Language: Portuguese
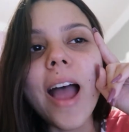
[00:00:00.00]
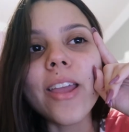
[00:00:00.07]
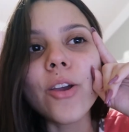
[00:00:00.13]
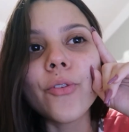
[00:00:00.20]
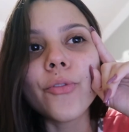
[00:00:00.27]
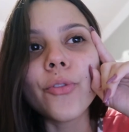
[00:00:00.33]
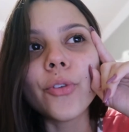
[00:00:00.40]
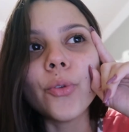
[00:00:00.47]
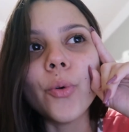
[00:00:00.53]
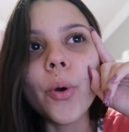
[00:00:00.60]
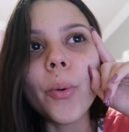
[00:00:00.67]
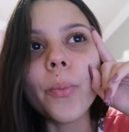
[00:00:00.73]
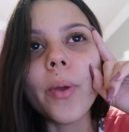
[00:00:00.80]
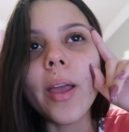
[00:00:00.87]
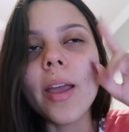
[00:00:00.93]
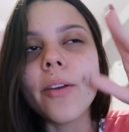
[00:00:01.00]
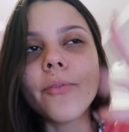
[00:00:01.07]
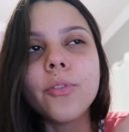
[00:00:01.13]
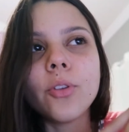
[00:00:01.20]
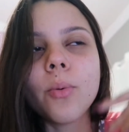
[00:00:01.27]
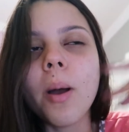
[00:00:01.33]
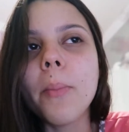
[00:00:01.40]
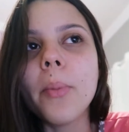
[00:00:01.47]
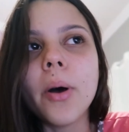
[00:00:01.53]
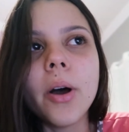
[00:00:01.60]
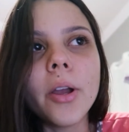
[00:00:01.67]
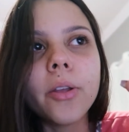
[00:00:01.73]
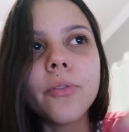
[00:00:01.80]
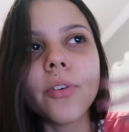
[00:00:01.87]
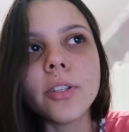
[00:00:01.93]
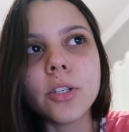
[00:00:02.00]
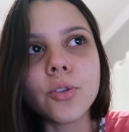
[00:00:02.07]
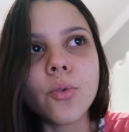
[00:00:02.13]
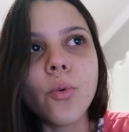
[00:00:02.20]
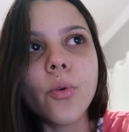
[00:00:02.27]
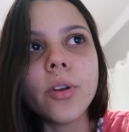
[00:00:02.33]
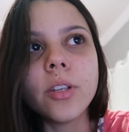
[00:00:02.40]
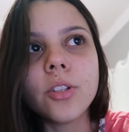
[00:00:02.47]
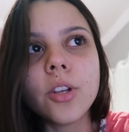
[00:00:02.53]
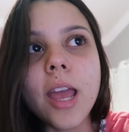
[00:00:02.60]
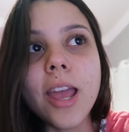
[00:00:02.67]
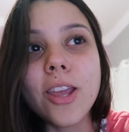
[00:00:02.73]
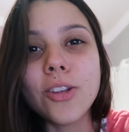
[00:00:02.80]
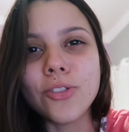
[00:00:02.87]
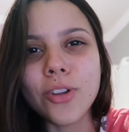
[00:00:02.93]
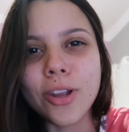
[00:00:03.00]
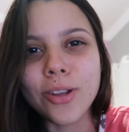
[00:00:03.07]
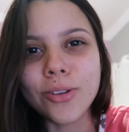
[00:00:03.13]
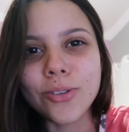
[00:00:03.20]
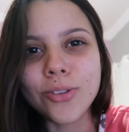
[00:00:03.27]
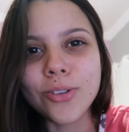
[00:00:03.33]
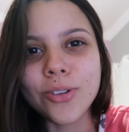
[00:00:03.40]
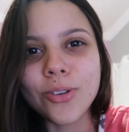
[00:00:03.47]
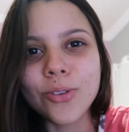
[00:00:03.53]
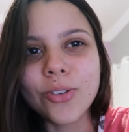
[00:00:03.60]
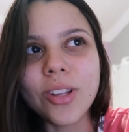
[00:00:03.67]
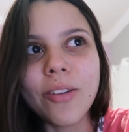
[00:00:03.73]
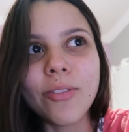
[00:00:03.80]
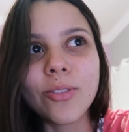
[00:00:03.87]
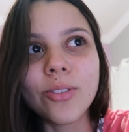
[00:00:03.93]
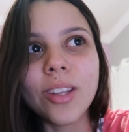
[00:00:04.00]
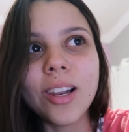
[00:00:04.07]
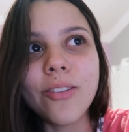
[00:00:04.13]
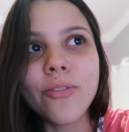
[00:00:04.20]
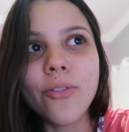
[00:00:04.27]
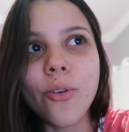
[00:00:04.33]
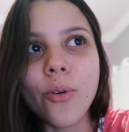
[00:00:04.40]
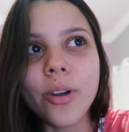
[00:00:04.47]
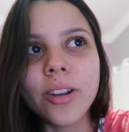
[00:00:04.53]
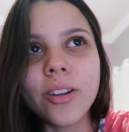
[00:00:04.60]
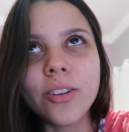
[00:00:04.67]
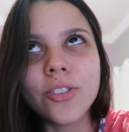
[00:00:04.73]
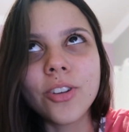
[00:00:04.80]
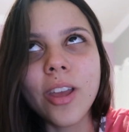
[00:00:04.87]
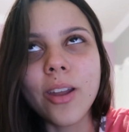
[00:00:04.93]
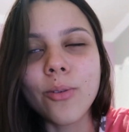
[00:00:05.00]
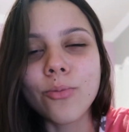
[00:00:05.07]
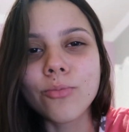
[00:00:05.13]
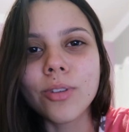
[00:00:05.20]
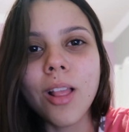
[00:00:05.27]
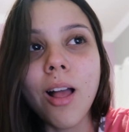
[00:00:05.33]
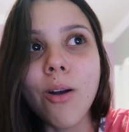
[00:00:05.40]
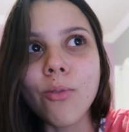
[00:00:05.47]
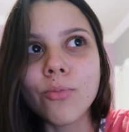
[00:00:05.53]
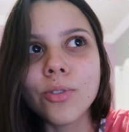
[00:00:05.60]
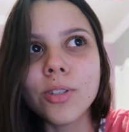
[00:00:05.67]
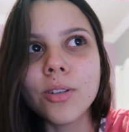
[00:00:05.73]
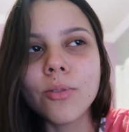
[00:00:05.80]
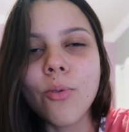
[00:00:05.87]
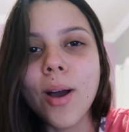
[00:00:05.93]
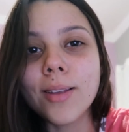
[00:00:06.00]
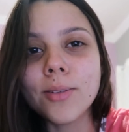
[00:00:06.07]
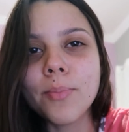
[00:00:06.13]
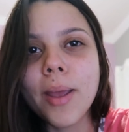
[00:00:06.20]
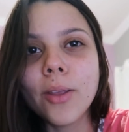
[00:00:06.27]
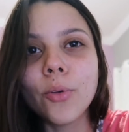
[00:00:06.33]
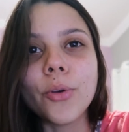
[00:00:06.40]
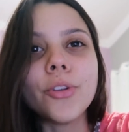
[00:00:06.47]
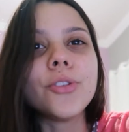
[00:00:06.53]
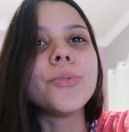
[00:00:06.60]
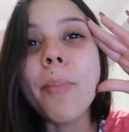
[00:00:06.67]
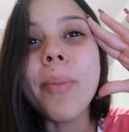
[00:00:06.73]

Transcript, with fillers: Aí eu fui, é, fui tomar banho, fazer as coisas. E aí, gente, eu estava no telefone, acho que eram, sei lá, 11, quase meia-noite.